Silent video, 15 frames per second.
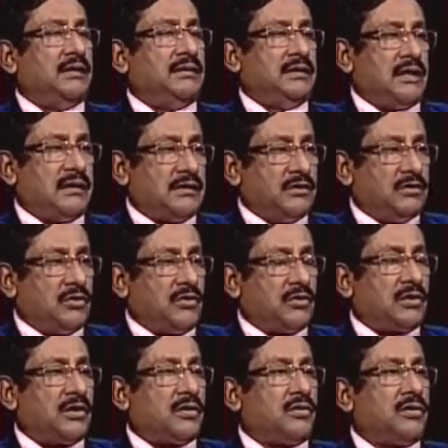জাতির
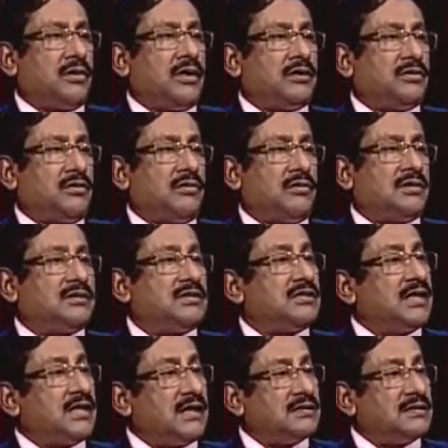জনকের কন্যা জননীতি
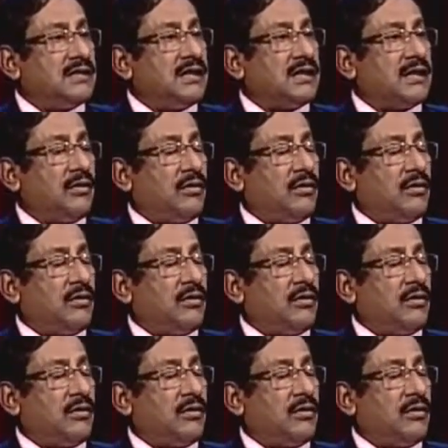শেখ হাসিনাকে